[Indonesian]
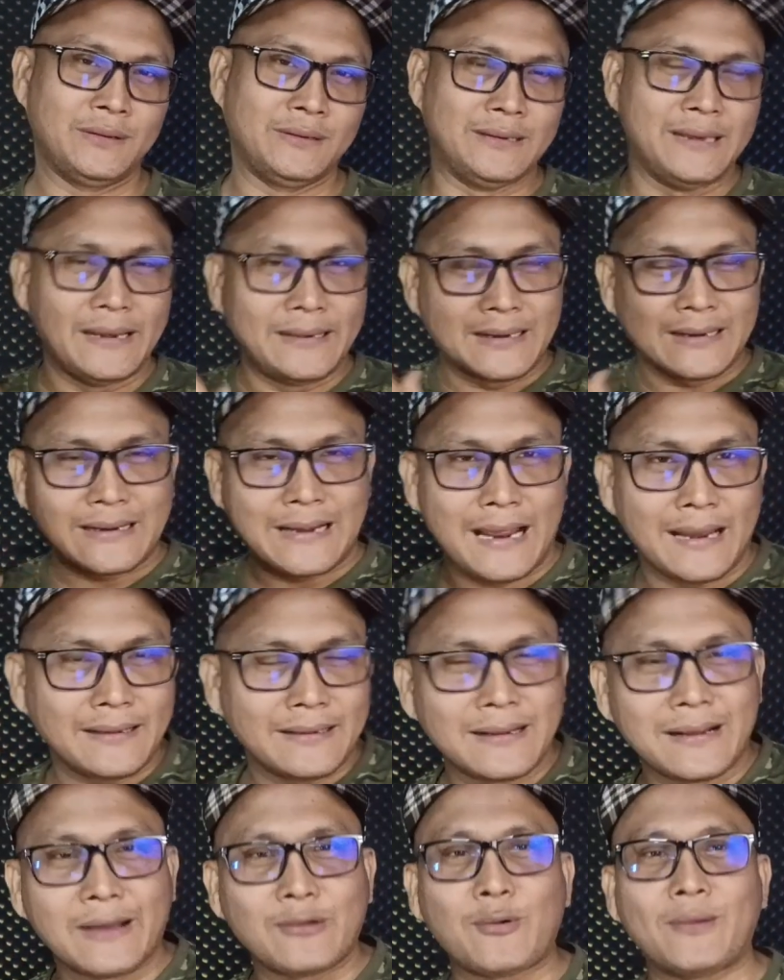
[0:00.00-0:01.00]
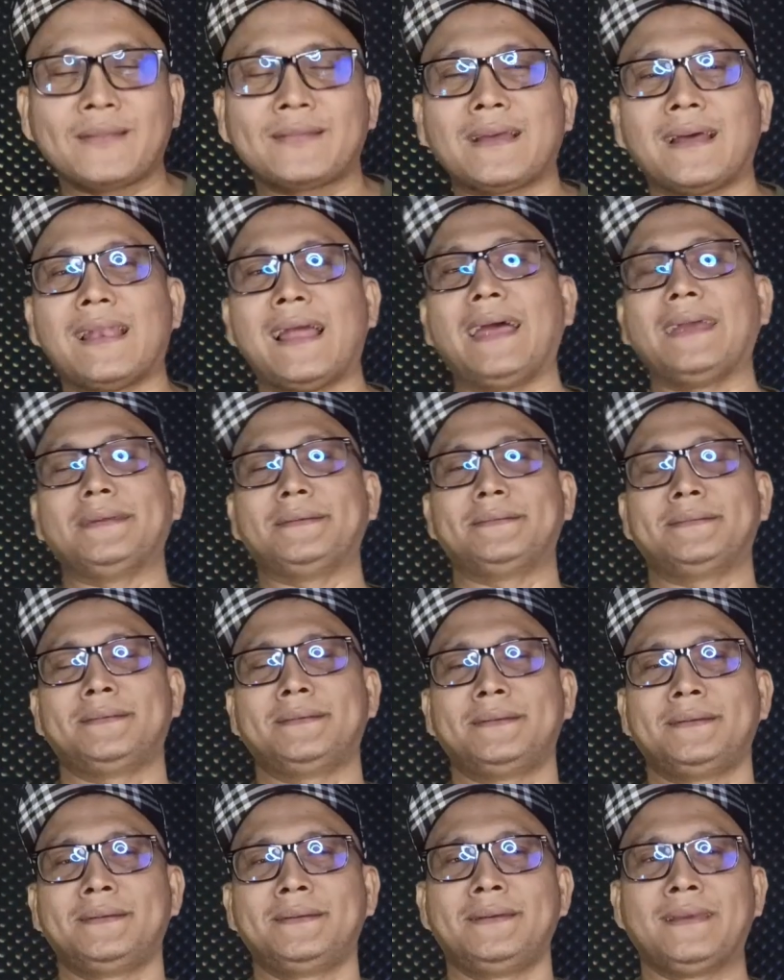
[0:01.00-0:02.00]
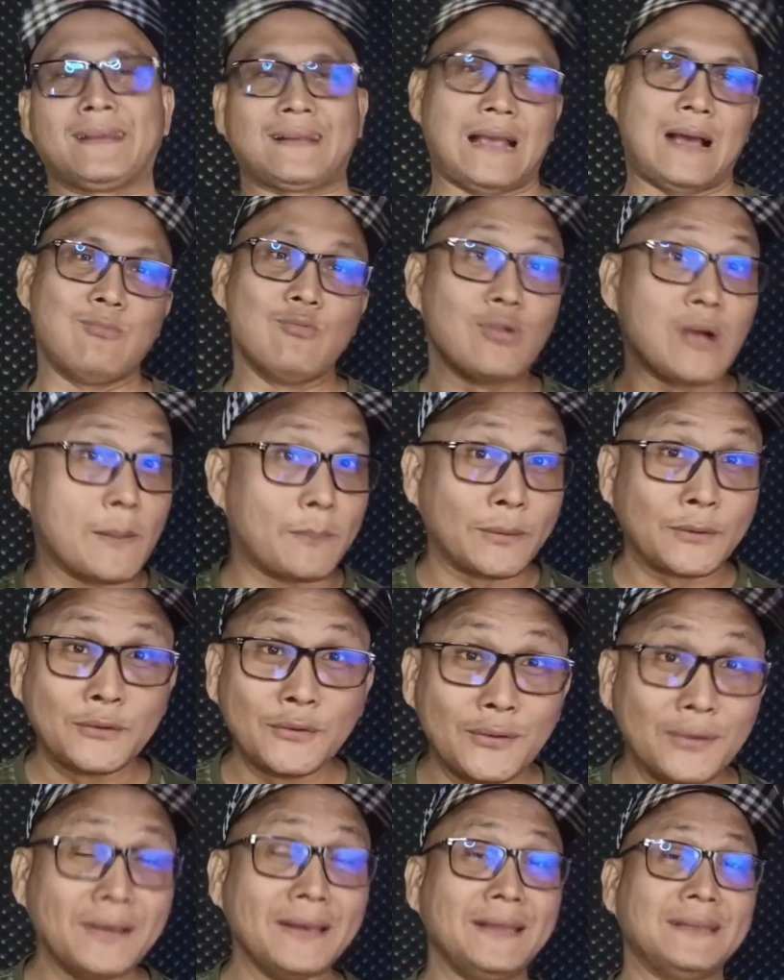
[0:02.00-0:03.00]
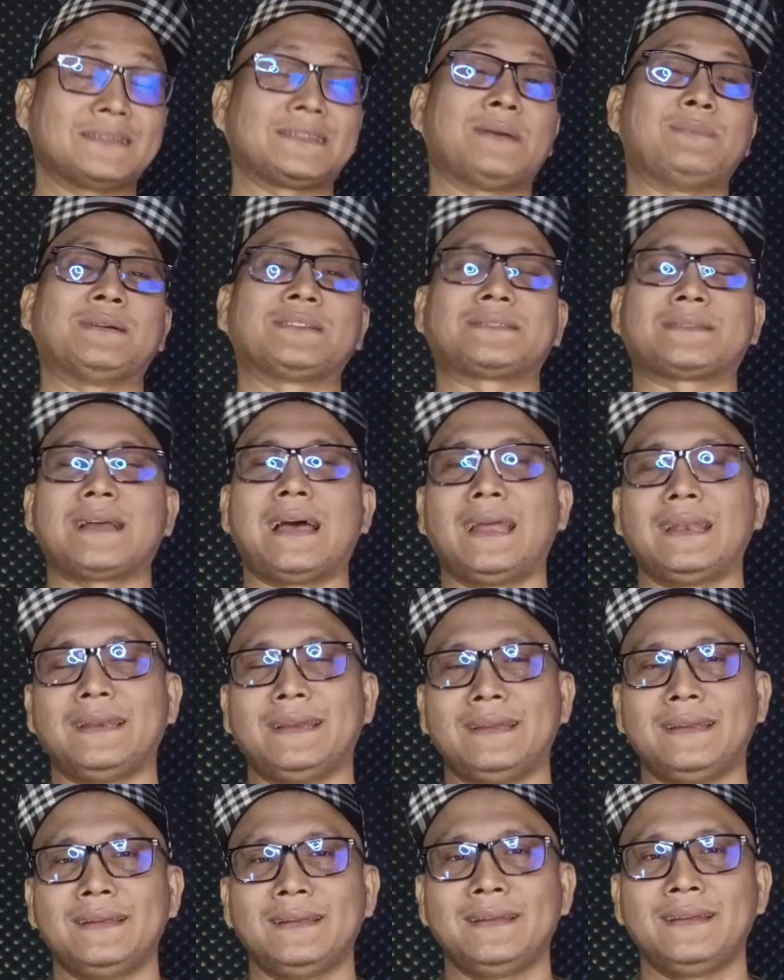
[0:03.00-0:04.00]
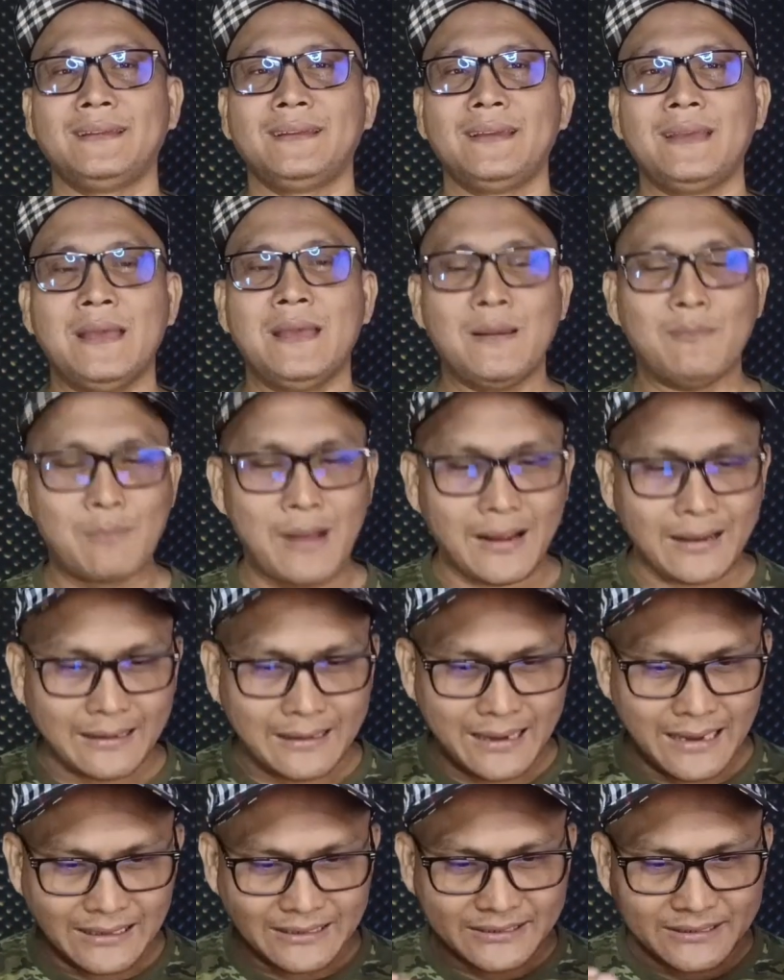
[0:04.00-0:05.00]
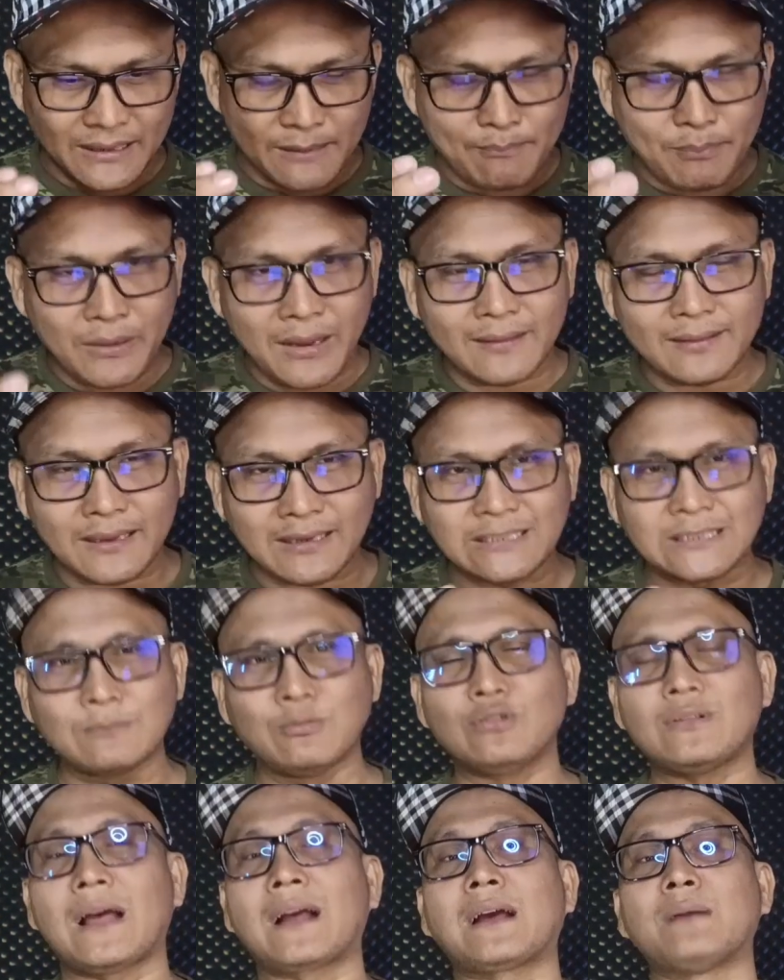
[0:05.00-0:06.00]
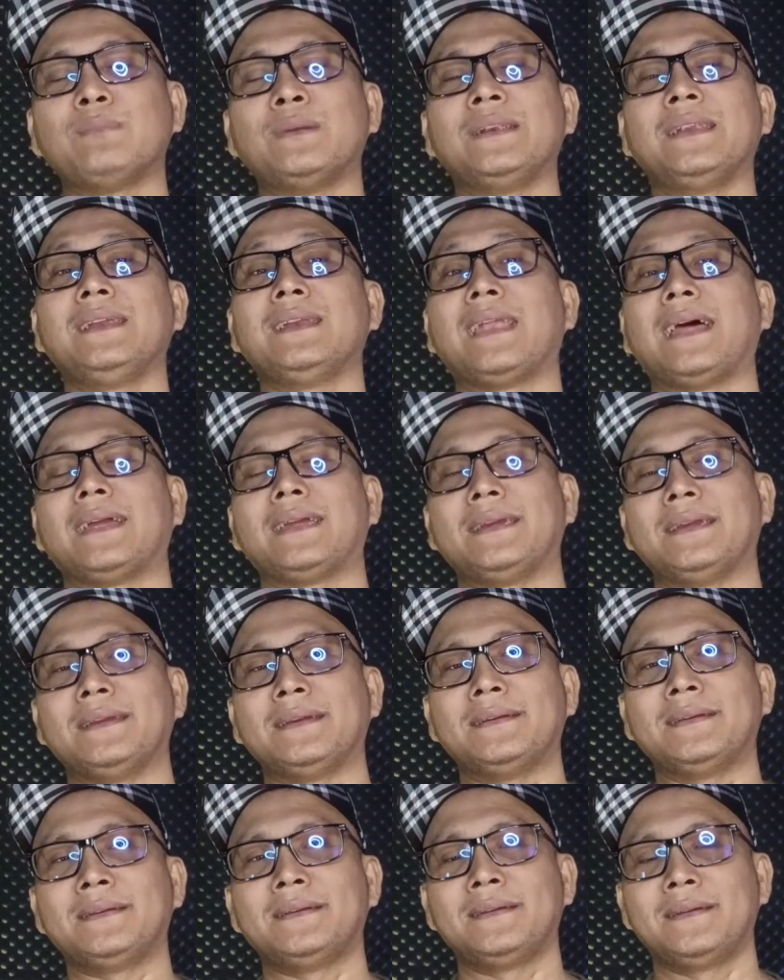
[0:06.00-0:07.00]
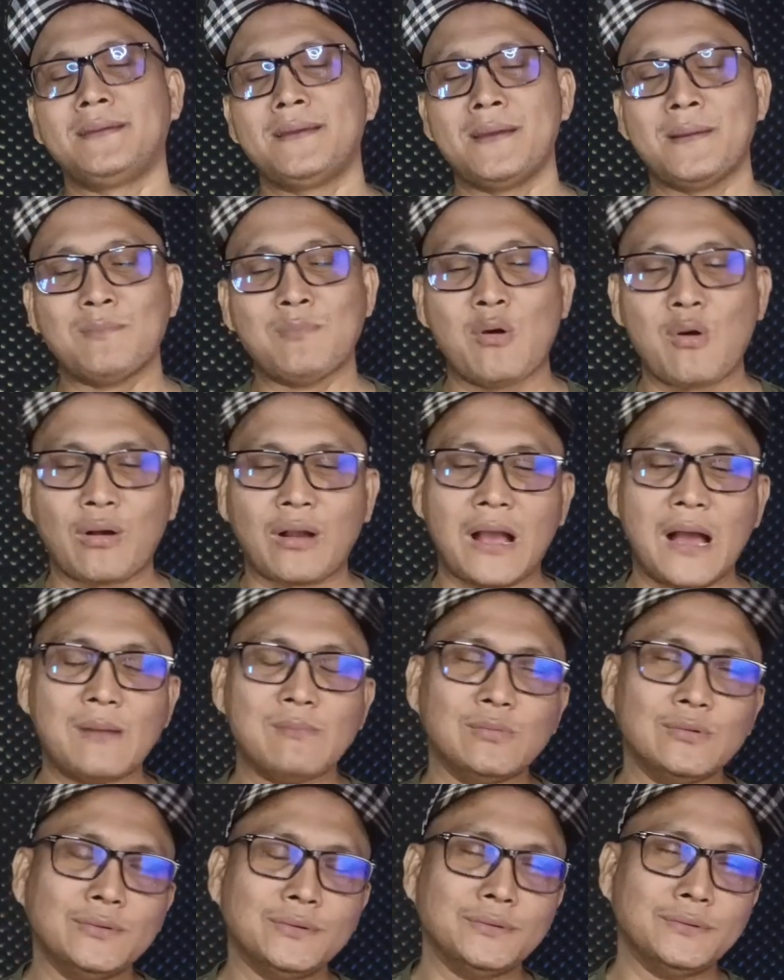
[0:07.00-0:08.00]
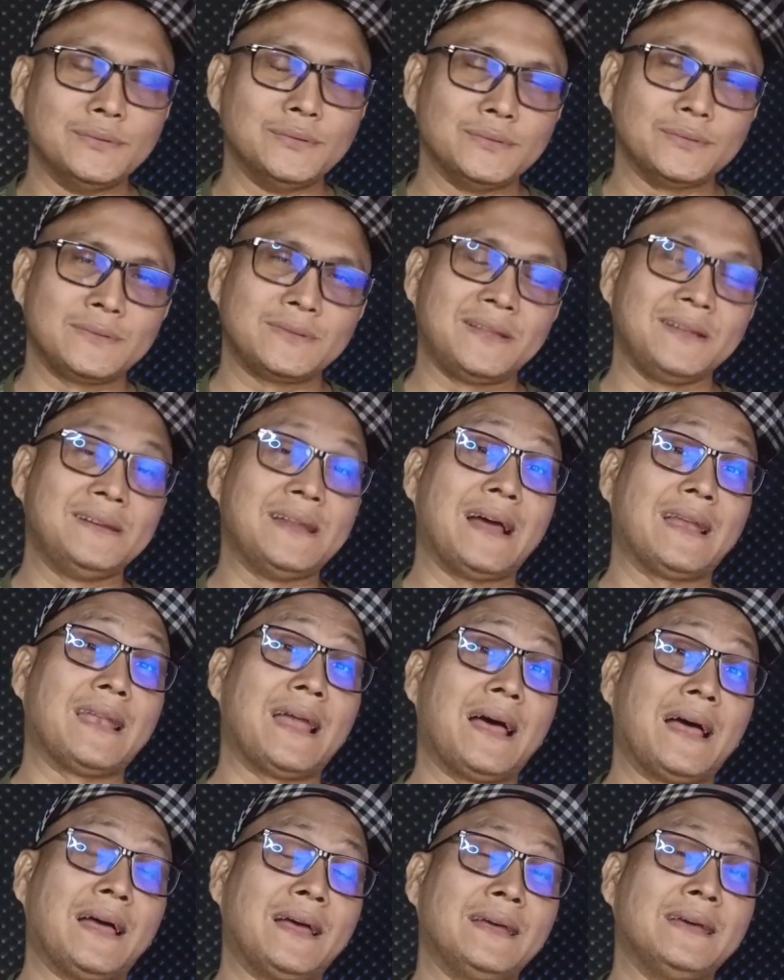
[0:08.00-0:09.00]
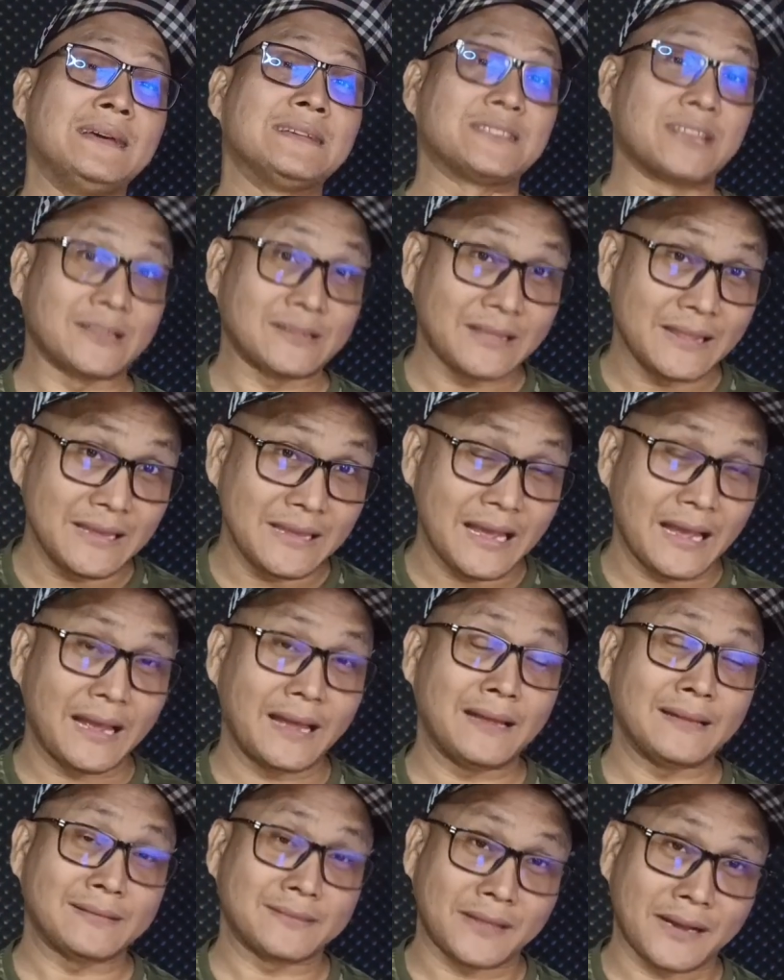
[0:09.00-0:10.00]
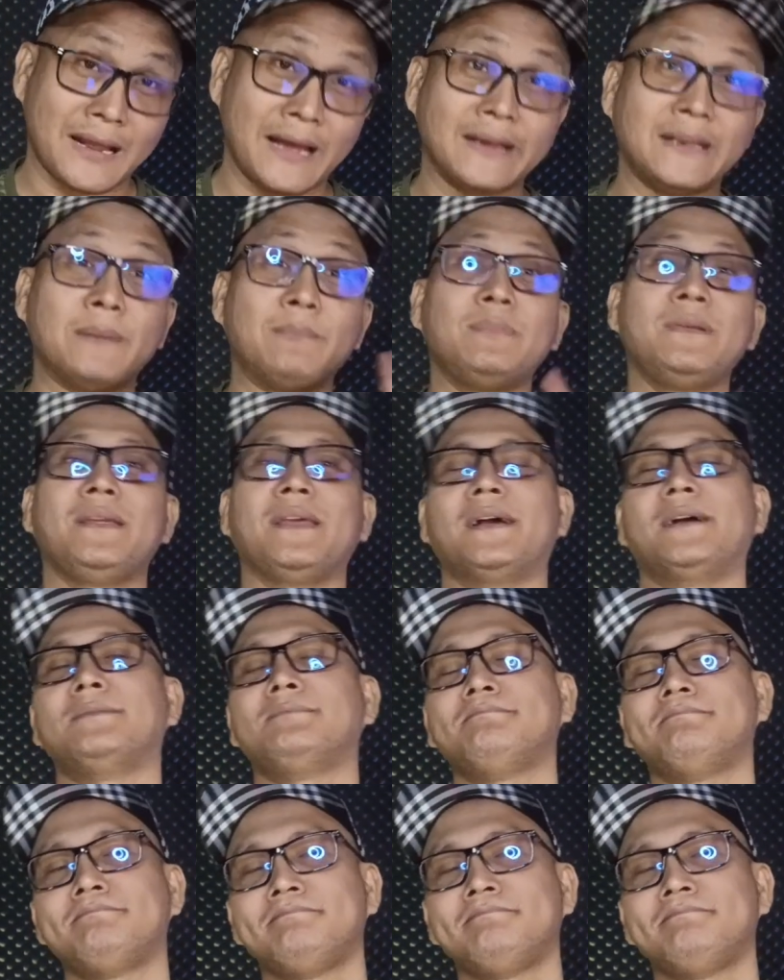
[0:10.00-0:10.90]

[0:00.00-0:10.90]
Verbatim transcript: dia dekat dengan wanita lain. Kamu gak peduli sama sekali. Maka si pria tersebut akan menilai bahwa kamu tidaklah setia terhadap dia.